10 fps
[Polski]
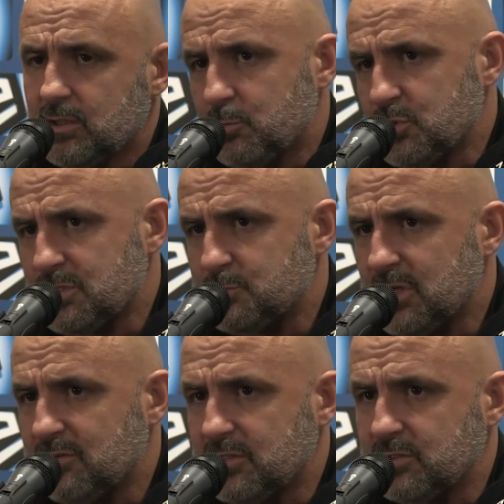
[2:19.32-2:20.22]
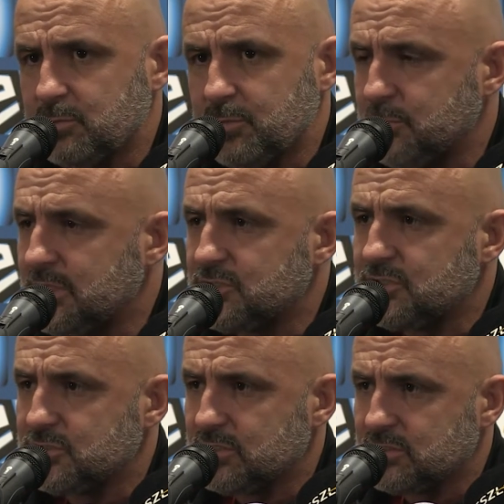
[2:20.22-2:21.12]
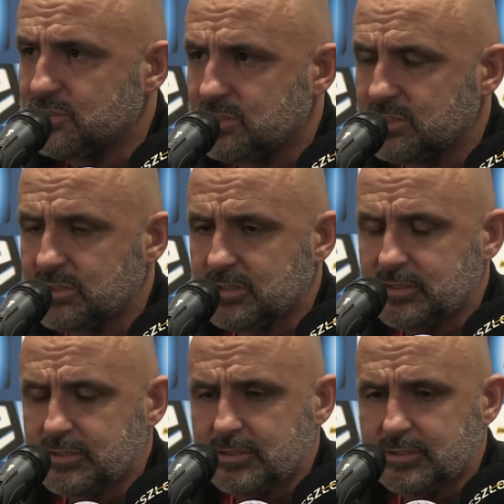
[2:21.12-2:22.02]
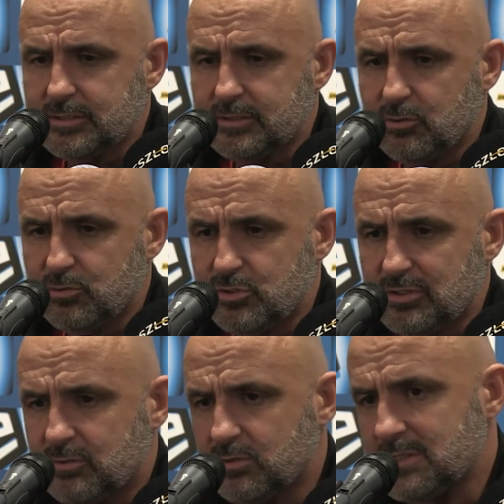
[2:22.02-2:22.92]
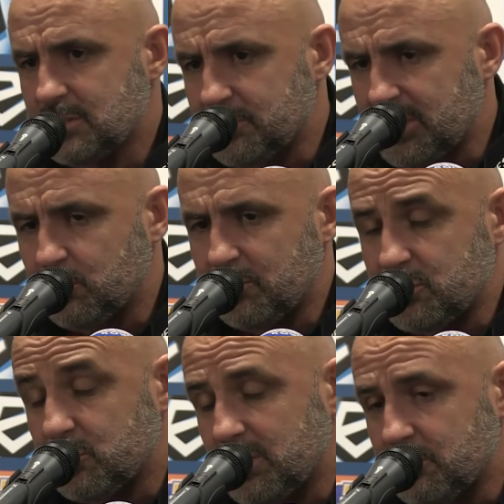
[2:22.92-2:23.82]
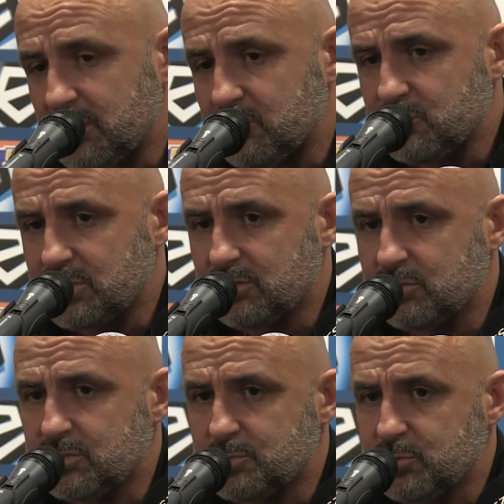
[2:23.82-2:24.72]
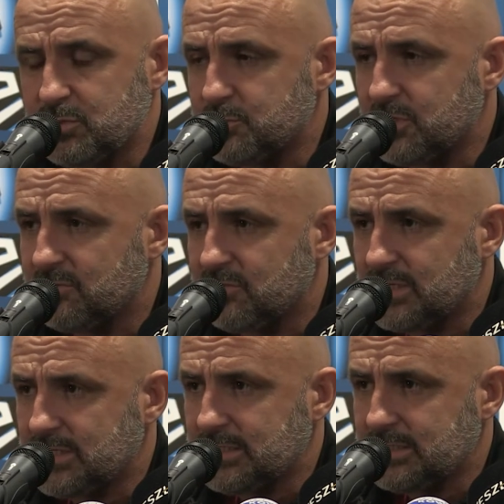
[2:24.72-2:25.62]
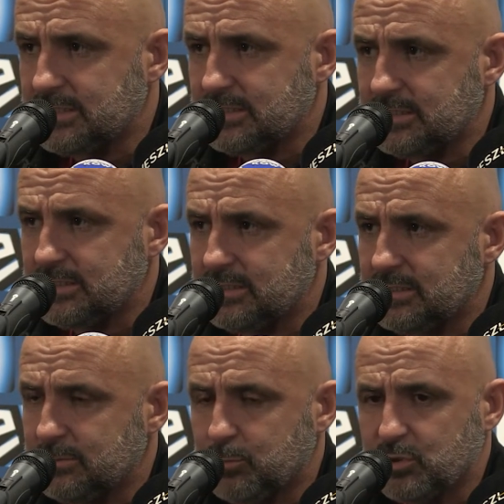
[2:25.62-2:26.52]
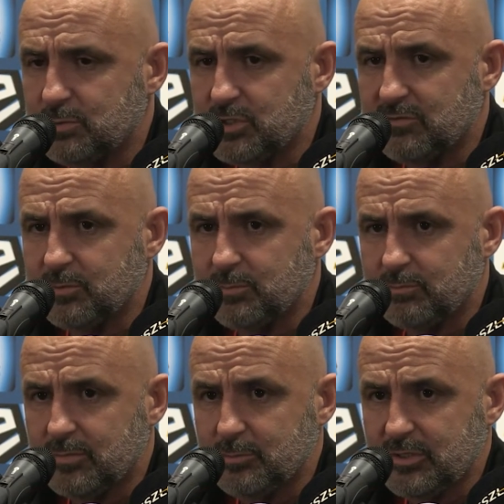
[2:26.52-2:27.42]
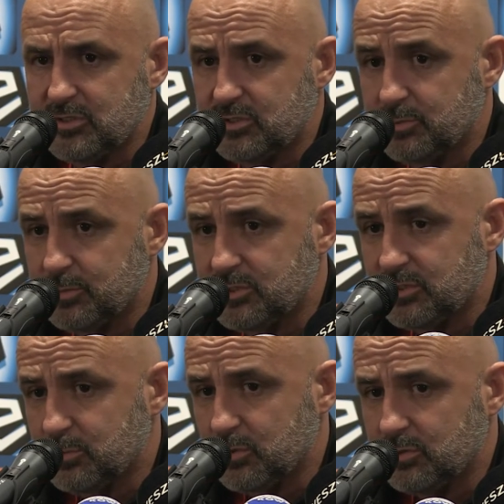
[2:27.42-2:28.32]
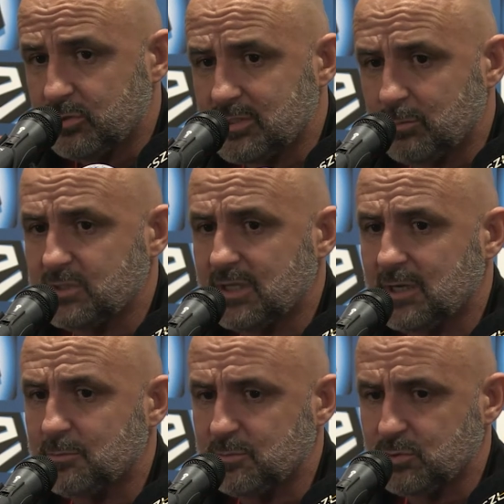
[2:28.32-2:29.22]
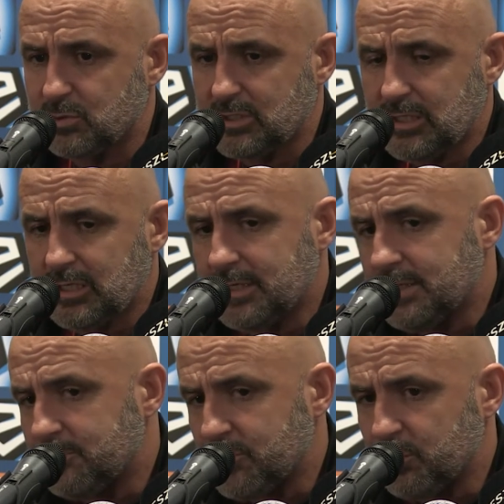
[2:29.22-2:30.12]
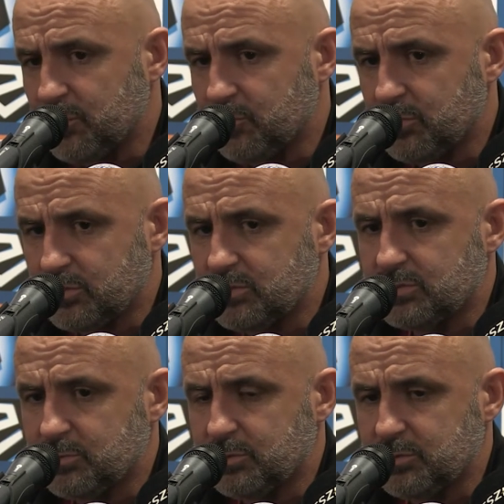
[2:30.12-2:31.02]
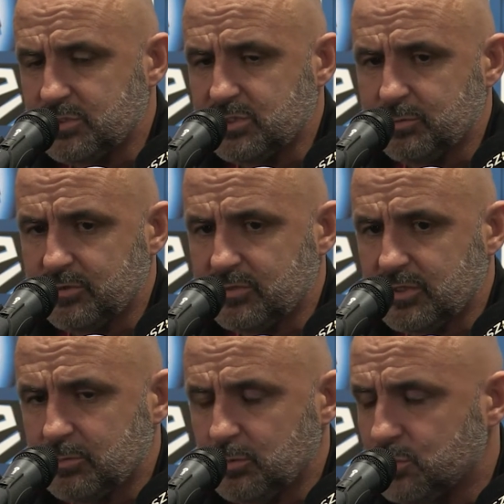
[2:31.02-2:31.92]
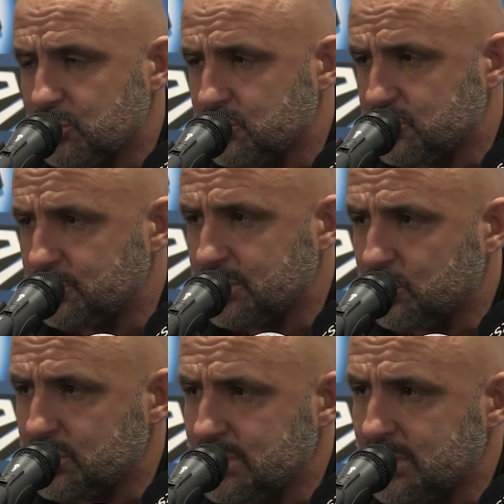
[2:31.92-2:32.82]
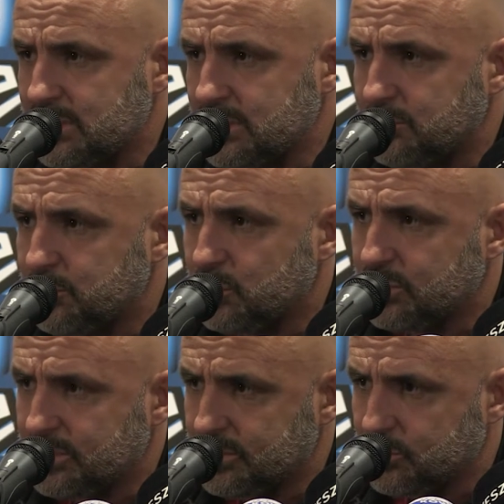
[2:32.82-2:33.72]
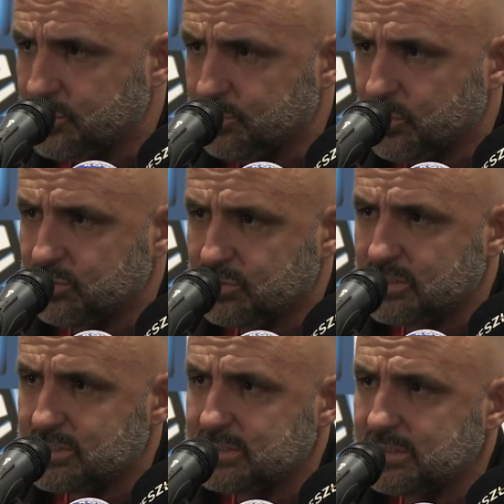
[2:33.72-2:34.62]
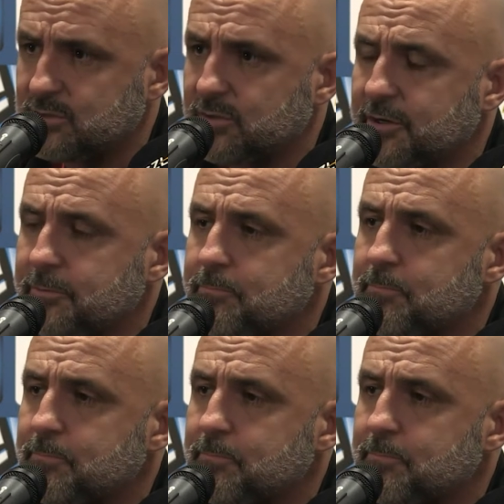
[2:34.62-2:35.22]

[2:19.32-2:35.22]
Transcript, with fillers: No później jest przerwa, no to miejmy nadzieję, że, że y, dojdzie do następnego meczu, a jakby nie doszedł, no to jest później przerwa i, i, i po tej przerwie mam nadzieję, że będzie, bo to samo z który dopiero zrobimy dzisiaj pewnie albo jutro, żeby na USG i po tej możemy podjąć decyzję co dalej.